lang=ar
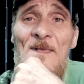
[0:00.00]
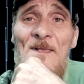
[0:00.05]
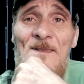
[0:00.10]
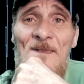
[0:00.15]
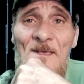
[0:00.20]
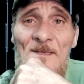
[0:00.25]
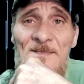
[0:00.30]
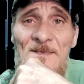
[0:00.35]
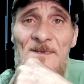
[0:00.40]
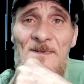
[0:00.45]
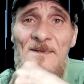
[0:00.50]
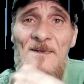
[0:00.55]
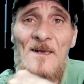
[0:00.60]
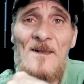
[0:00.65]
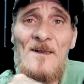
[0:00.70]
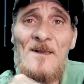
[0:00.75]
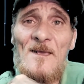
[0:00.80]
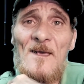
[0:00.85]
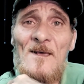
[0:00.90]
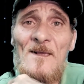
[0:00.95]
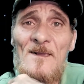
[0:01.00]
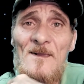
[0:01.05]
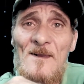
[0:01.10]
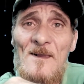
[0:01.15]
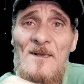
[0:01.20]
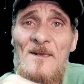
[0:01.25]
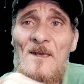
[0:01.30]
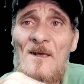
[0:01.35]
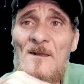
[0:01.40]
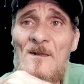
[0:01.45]
يلجأ إليها
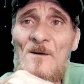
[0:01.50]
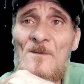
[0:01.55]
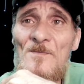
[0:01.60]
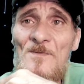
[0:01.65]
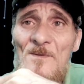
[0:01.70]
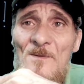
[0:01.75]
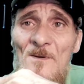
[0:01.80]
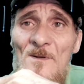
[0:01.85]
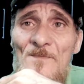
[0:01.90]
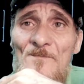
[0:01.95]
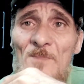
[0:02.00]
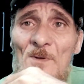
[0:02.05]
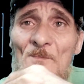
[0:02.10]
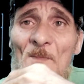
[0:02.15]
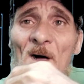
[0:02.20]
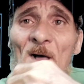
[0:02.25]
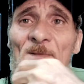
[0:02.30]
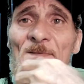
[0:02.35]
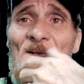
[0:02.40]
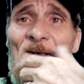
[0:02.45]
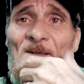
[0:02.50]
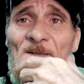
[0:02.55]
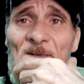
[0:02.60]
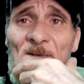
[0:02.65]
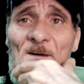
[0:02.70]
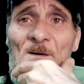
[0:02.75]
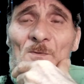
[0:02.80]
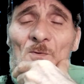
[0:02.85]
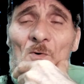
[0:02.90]
الأفراد بمحض اختيارهم